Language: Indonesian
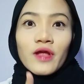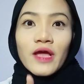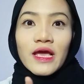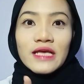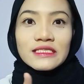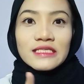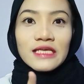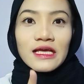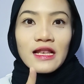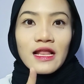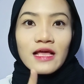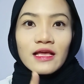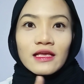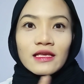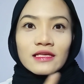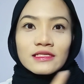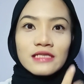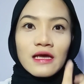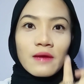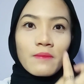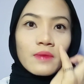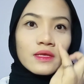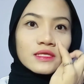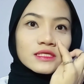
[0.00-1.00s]
guys yang lagi
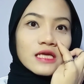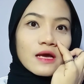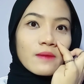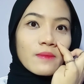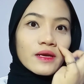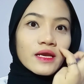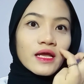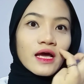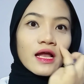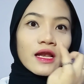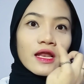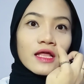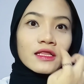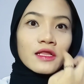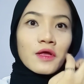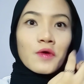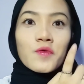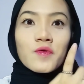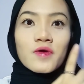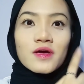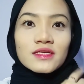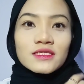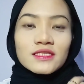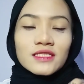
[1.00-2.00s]
zaman zamannya kalian tahu
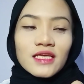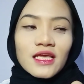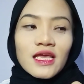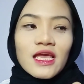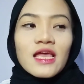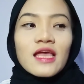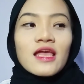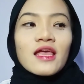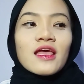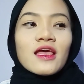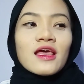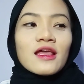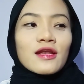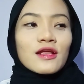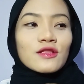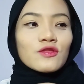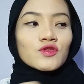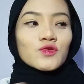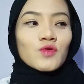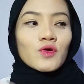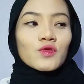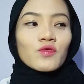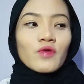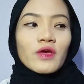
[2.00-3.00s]
nggak sih Nah
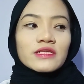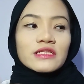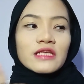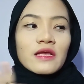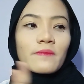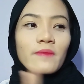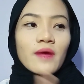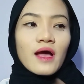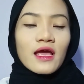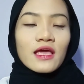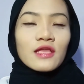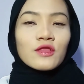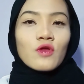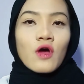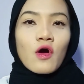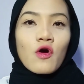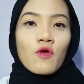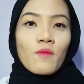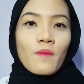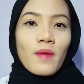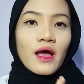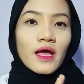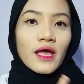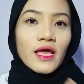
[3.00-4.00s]
terus waktu SMA itu
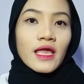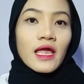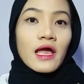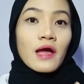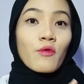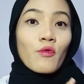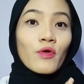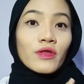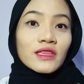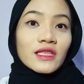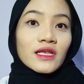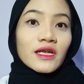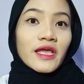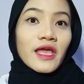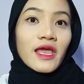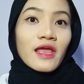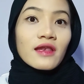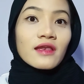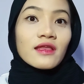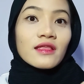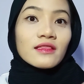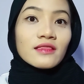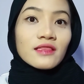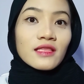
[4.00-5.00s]
aku pakai yang wetter
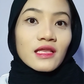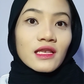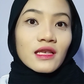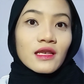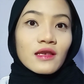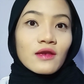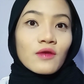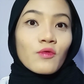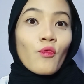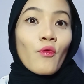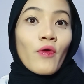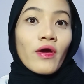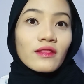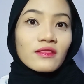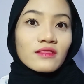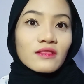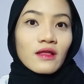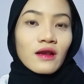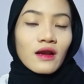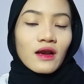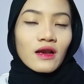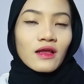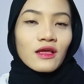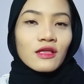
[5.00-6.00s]
candy tin
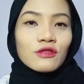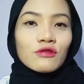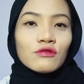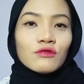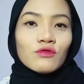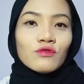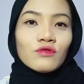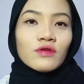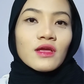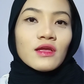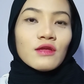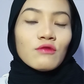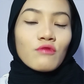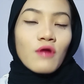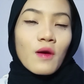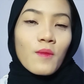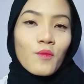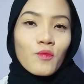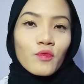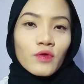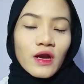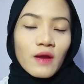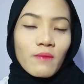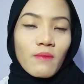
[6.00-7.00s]
wetter itu tuh dia juga
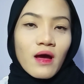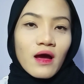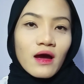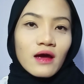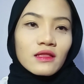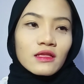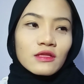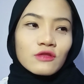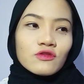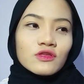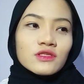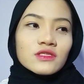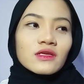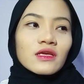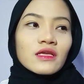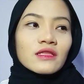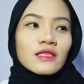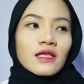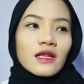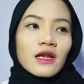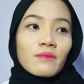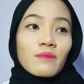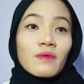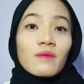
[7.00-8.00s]
murah banget itu
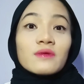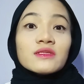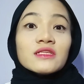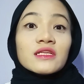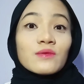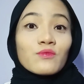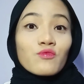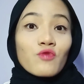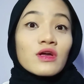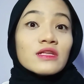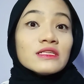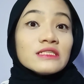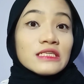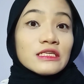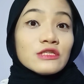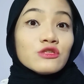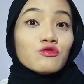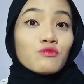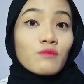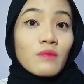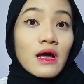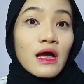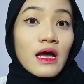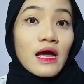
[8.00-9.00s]
sekitar 15 ribuan sih
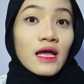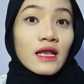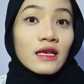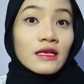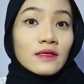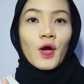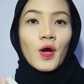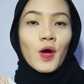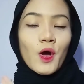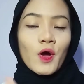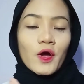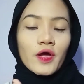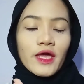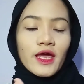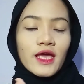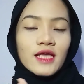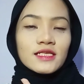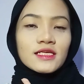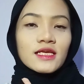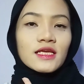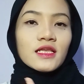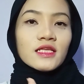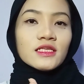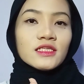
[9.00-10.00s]
cuman. Oke okay,
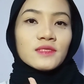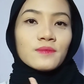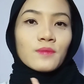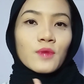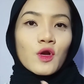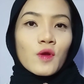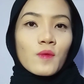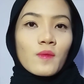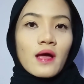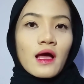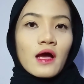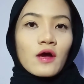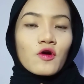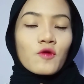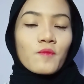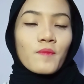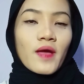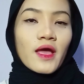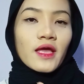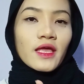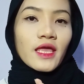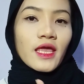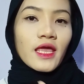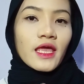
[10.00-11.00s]
jadi sebelum aku
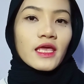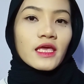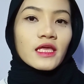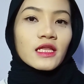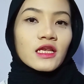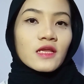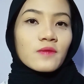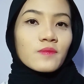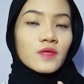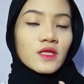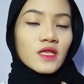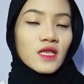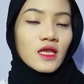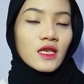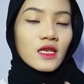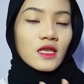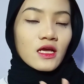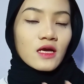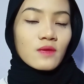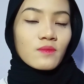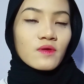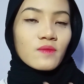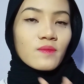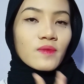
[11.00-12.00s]
pakein lip tint ini
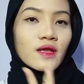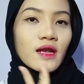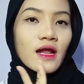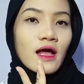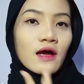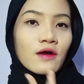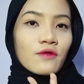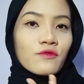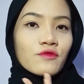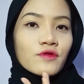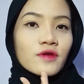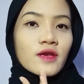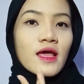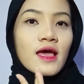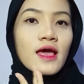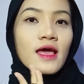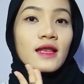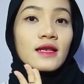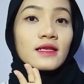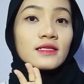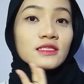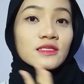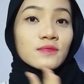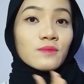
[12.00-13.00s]
ke bibir aku
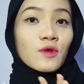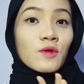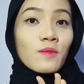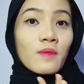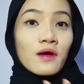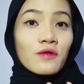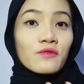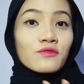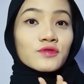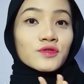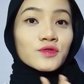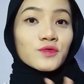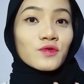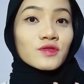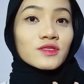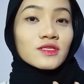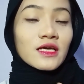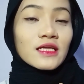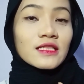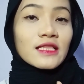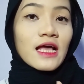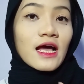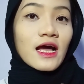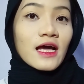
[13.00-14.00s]
dan sebelum aku swatch
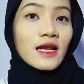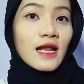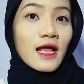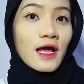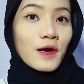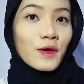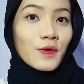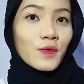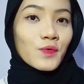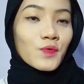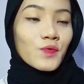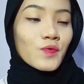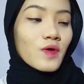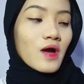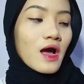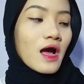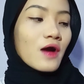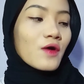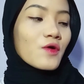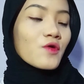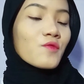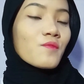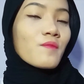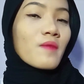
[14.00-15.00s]
ke tangan aku,
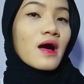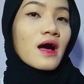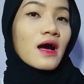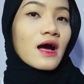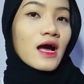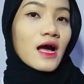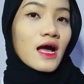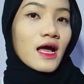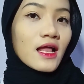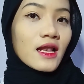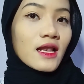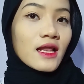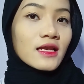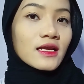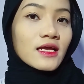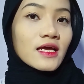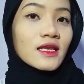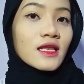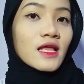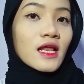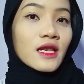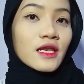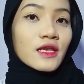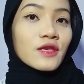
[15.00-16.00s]
aku bakalan
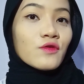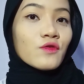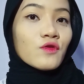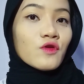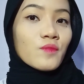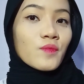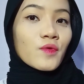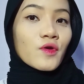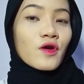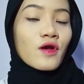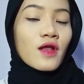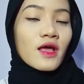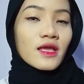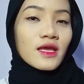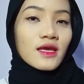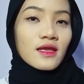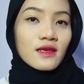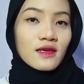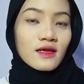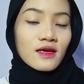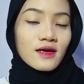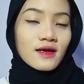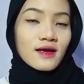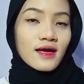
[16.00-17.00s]
kenalin dulu produk
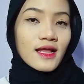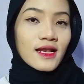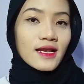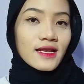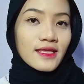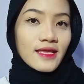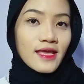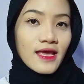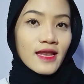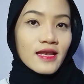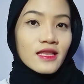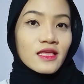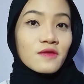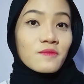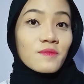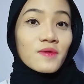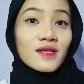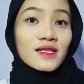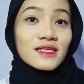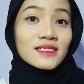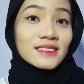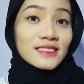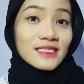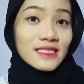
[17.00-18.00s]
ini ke kalian
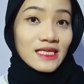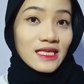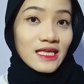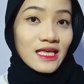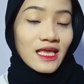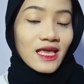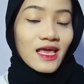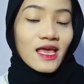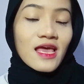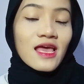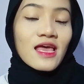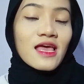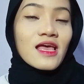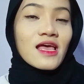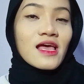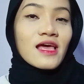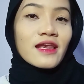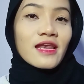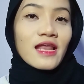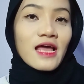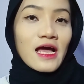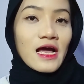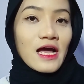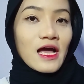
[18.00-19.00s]
gimana sih.
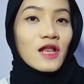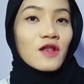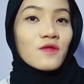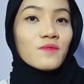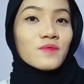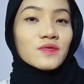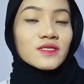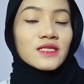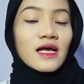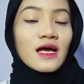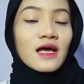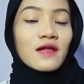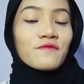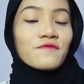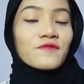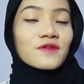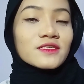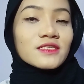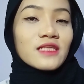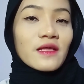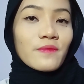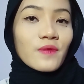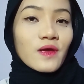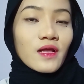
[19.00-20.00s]
Nah kalau misalkan
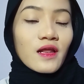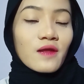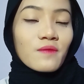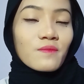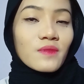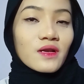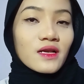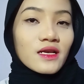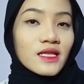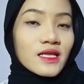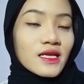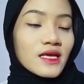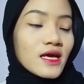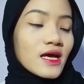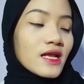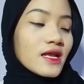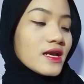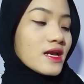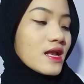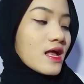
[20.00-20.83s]
first time kalian beli, kalian